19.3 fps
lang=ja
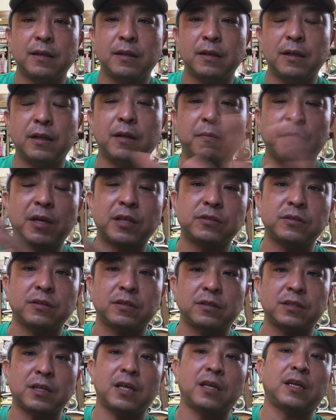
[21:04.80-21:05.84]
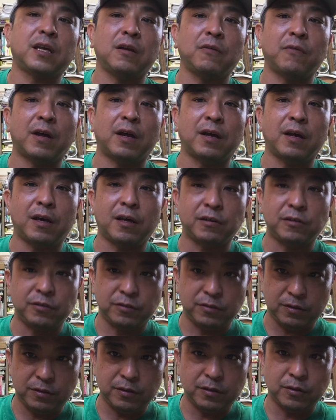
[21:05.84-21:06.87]
なのでまず財源はあ
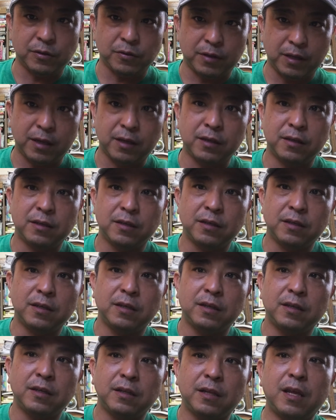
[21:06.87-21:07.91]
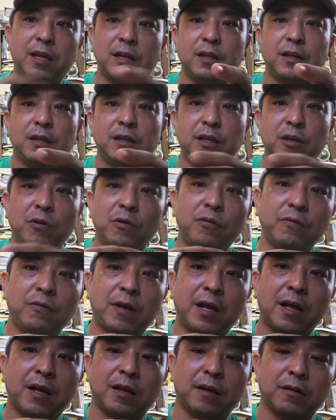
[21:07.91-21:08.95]
るので。で日本
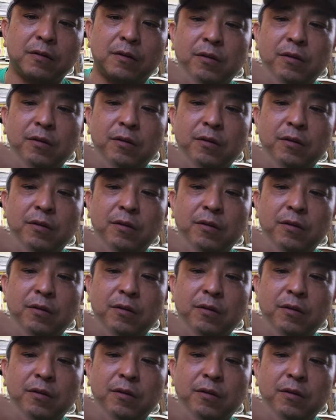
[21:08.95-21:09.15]
は